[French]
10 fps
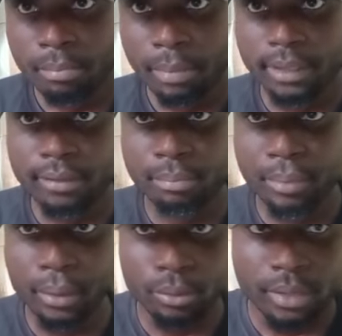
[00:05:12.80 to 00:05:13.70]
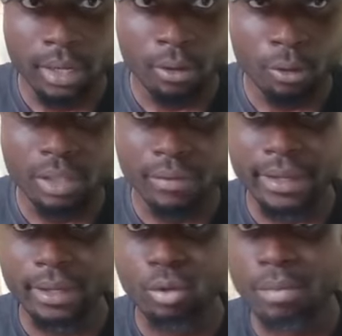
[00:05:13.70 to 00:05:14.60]
pendant cette période-là, on avait
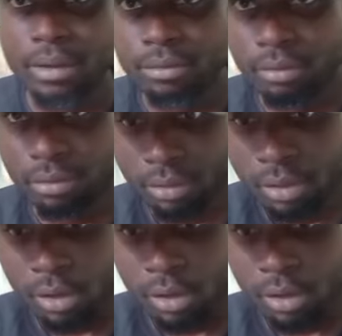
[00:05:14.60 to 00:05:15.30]
Rigo Besson,